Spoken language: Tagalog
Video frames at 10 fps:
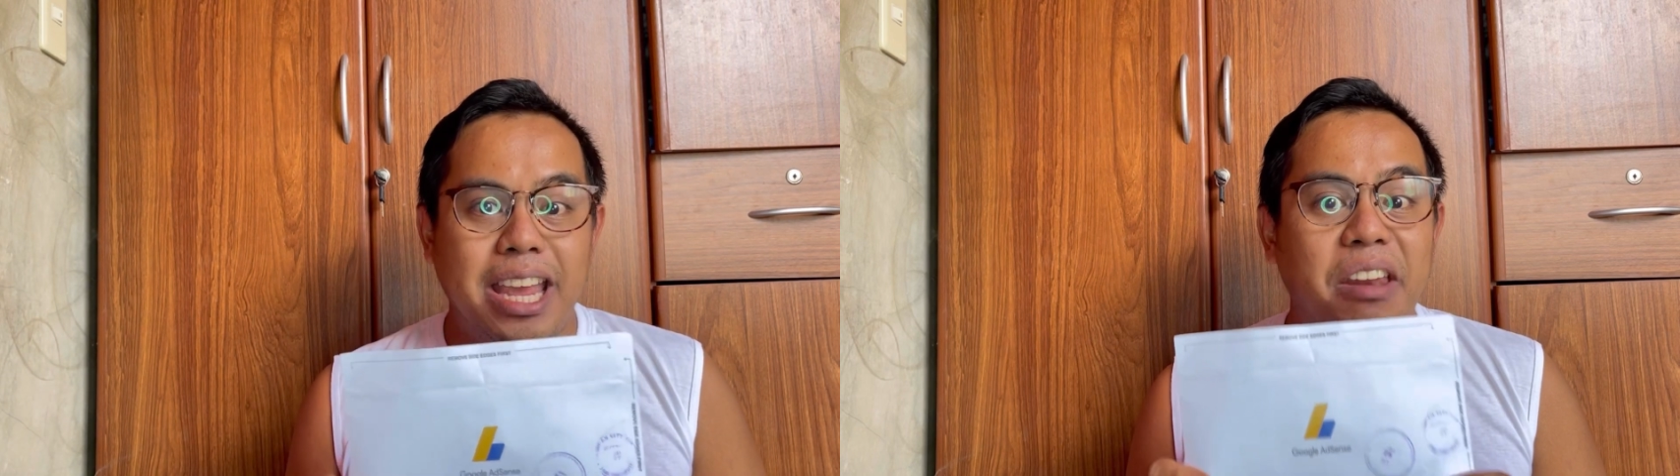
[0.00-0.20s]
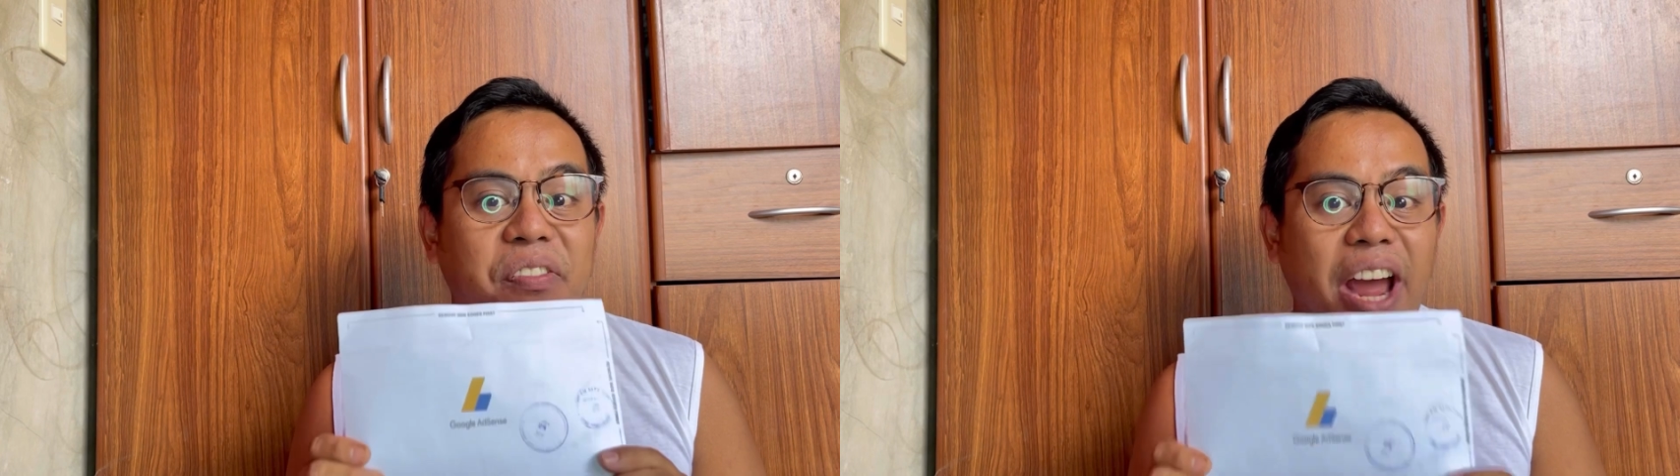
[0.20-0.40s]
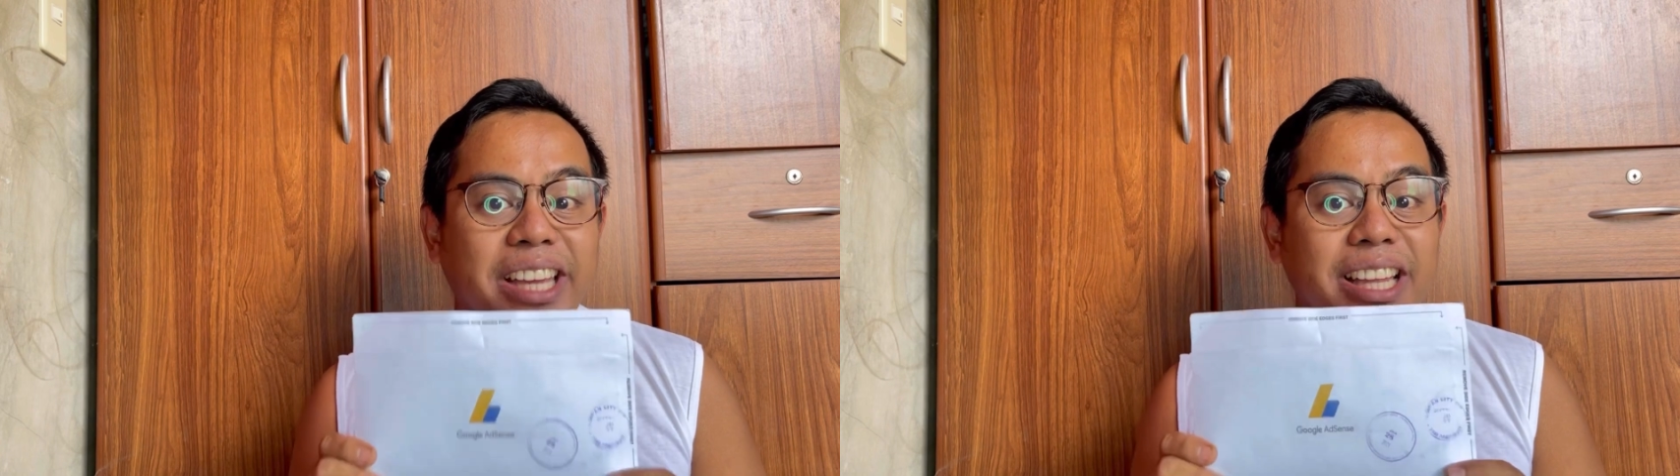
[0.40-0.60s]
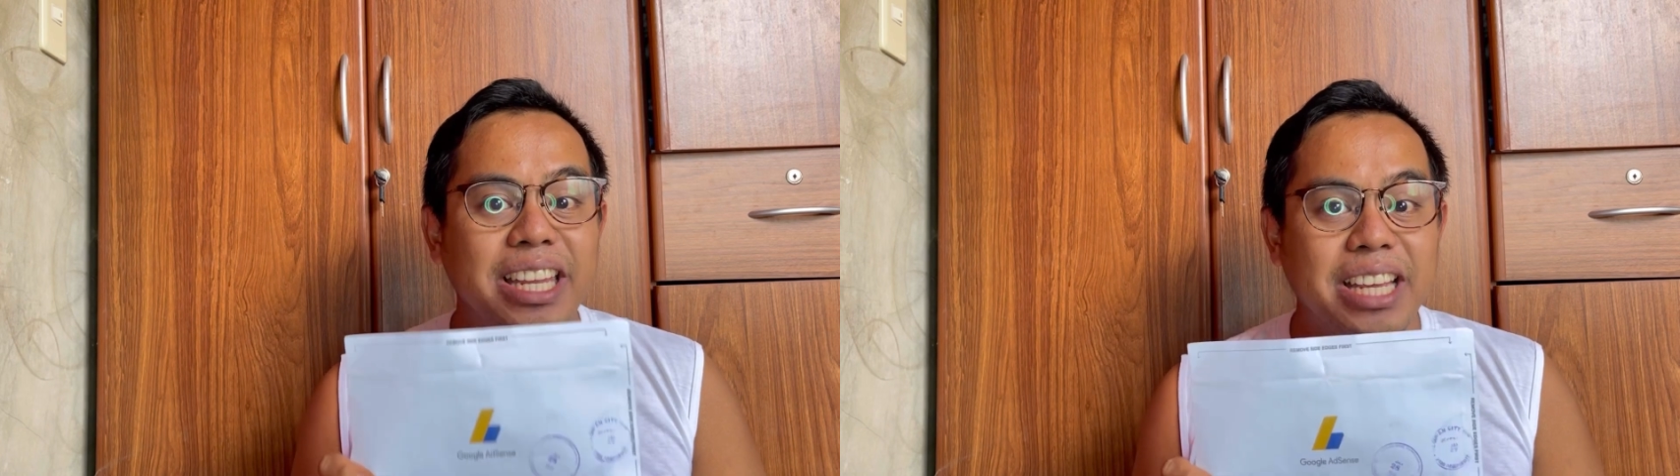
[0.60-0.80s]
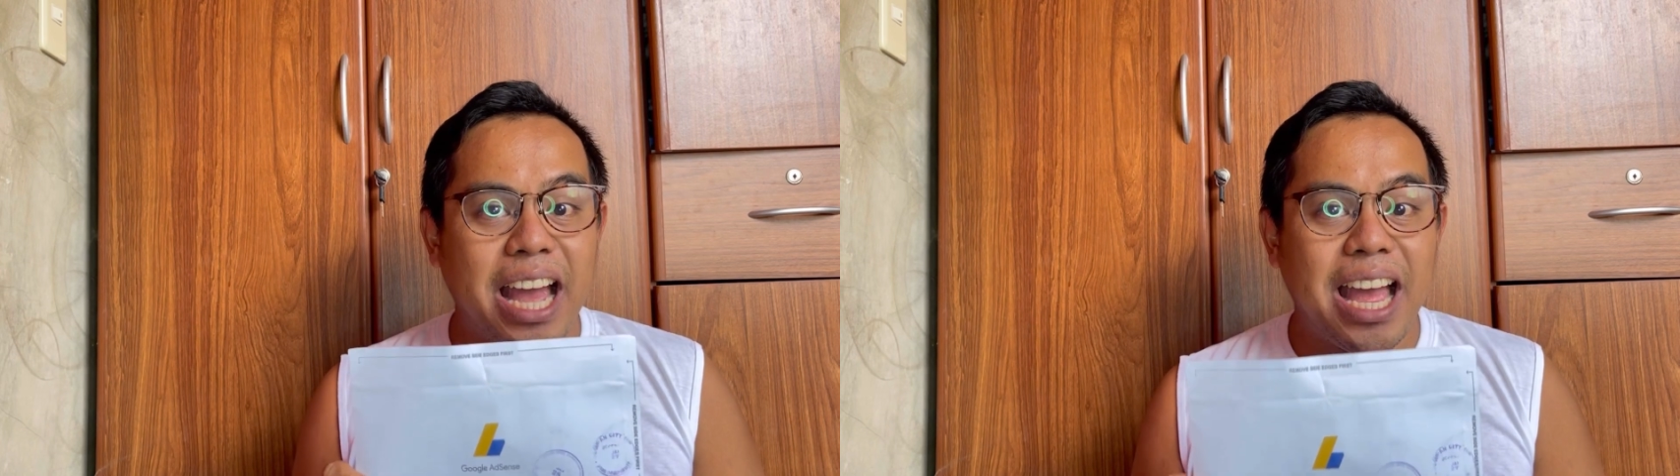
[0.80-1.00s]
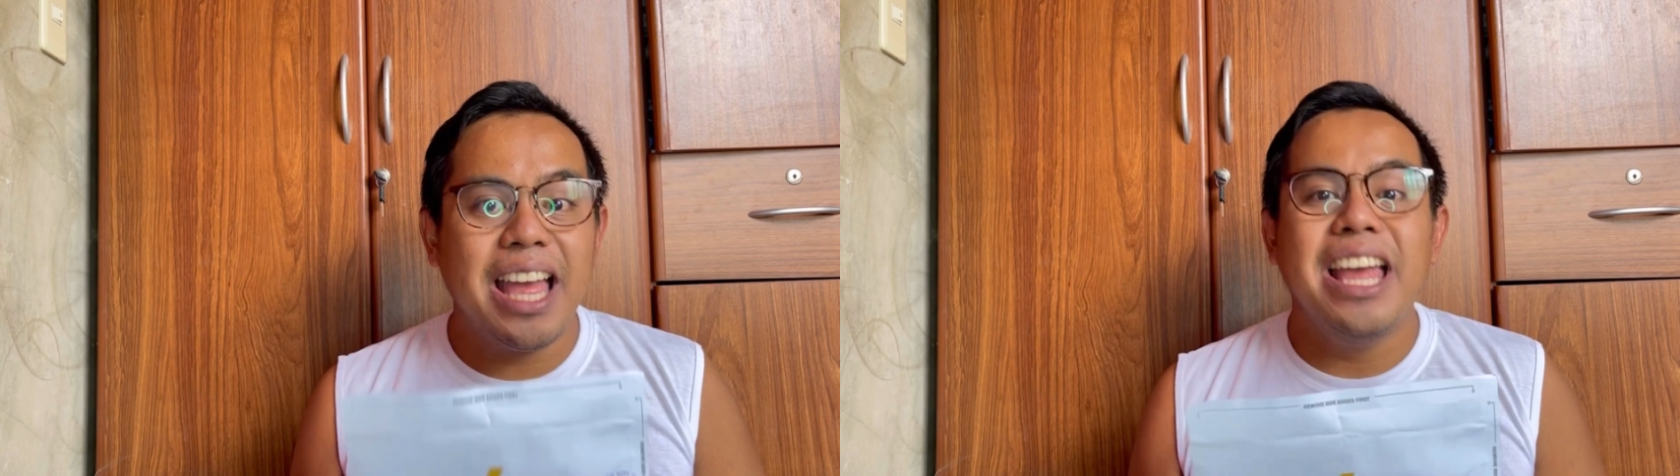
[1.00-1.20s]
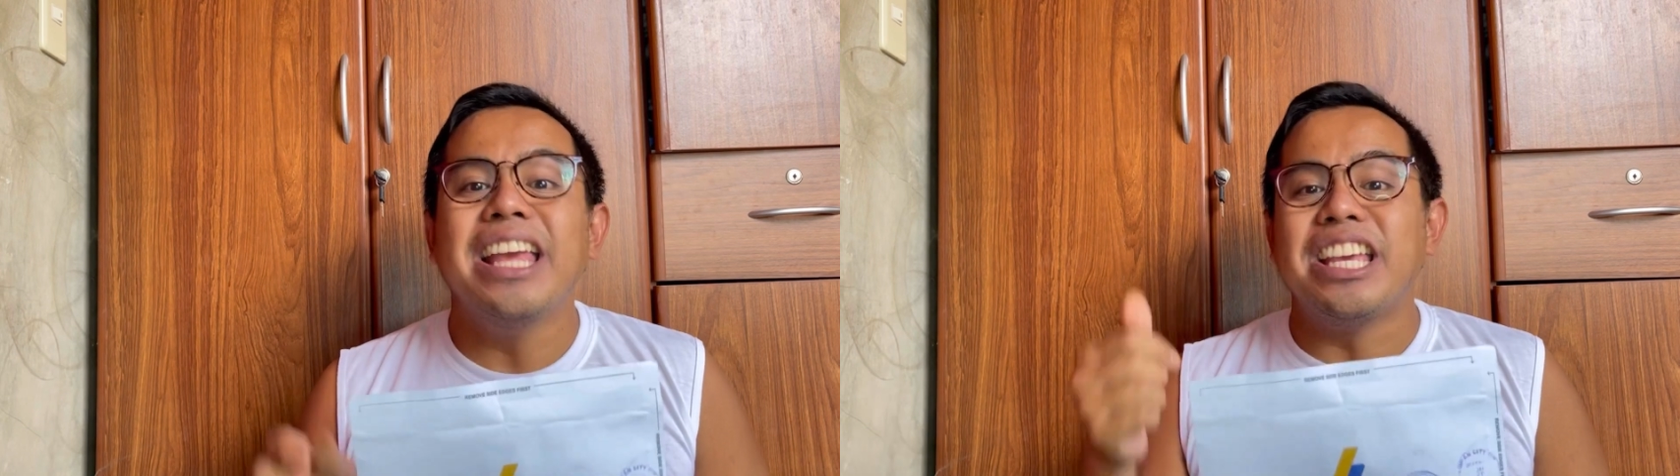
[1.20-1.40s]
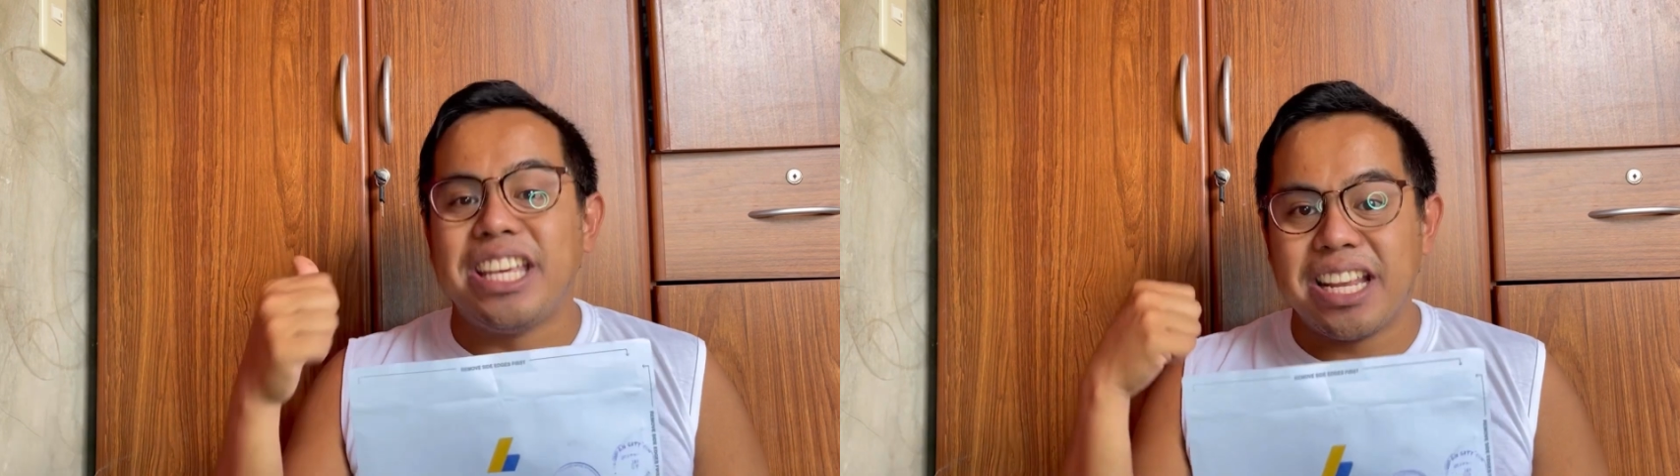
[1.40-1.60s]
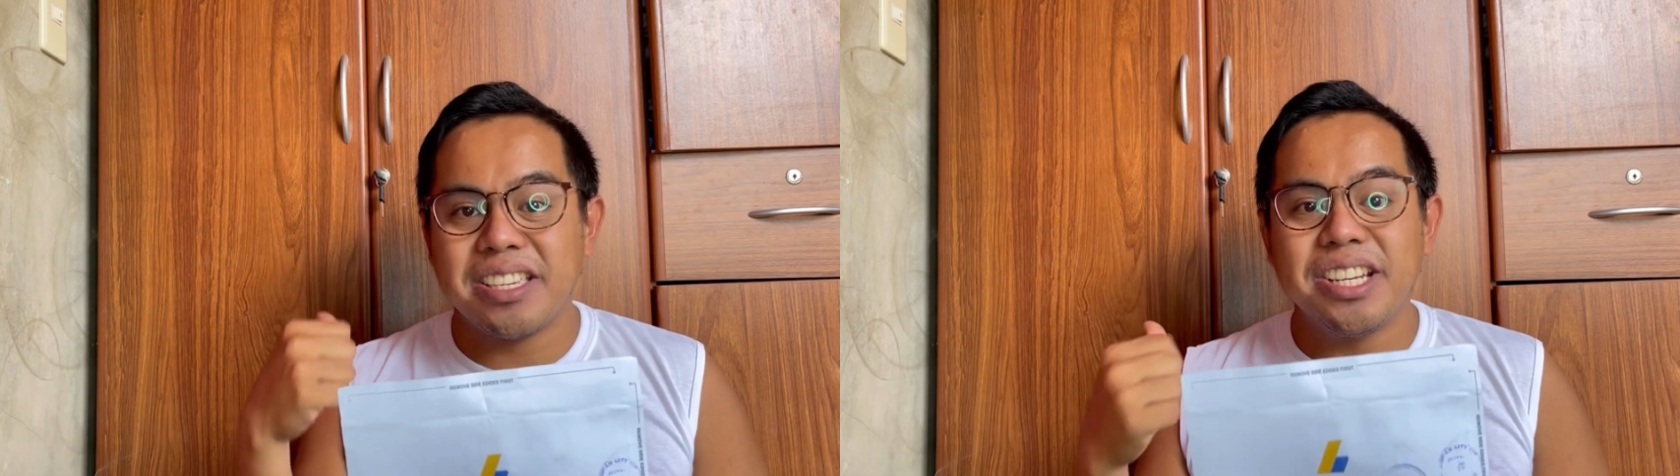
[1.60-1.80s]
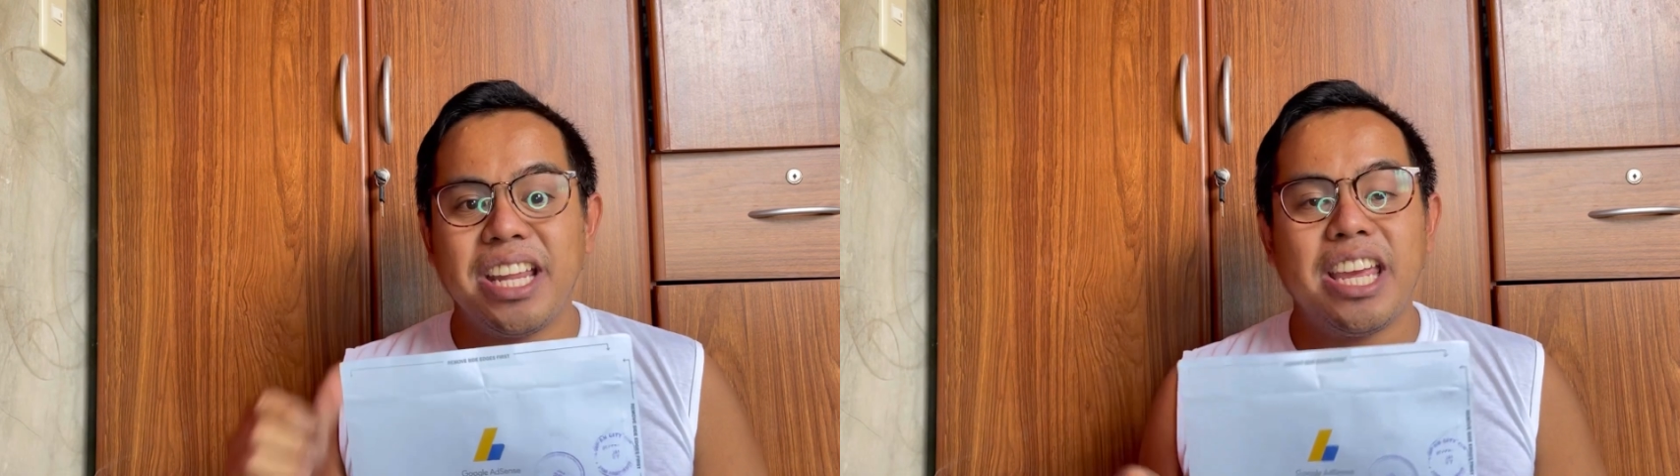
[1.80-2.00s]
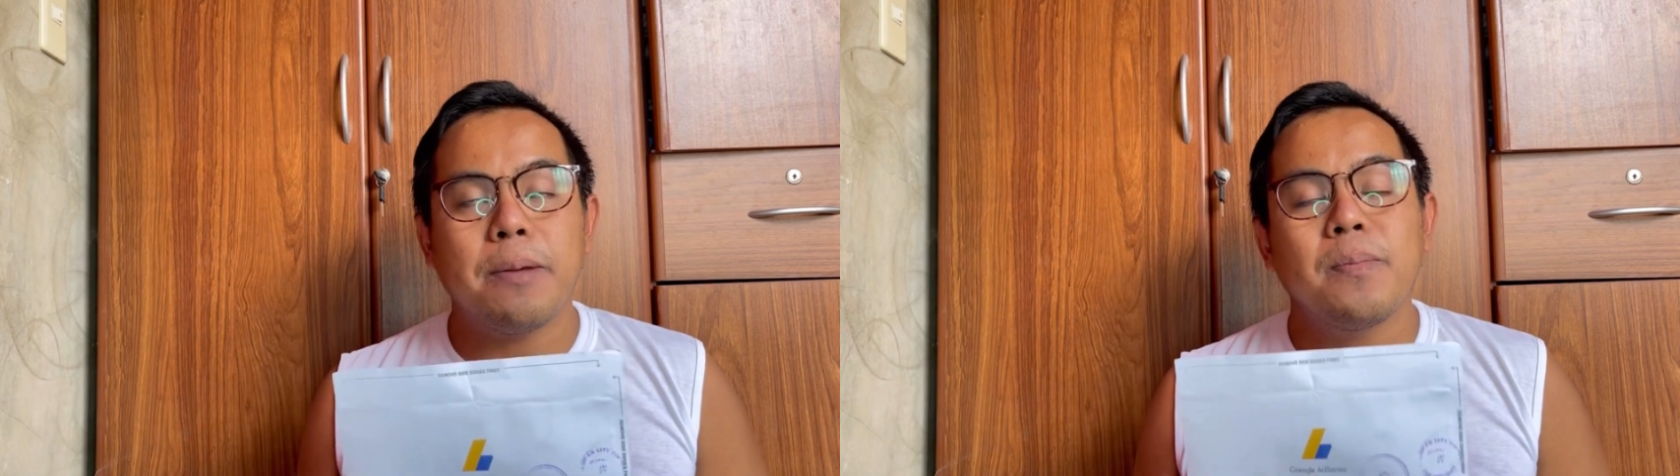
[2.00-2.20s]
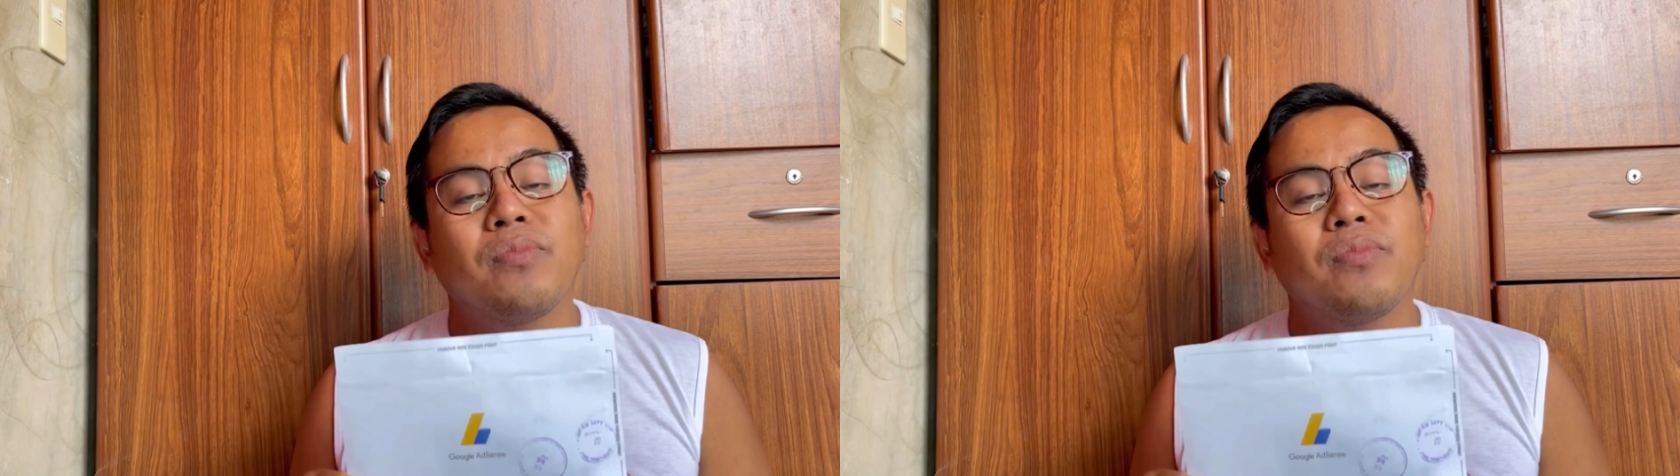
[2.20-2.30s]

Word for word: And finally nga, yesterday,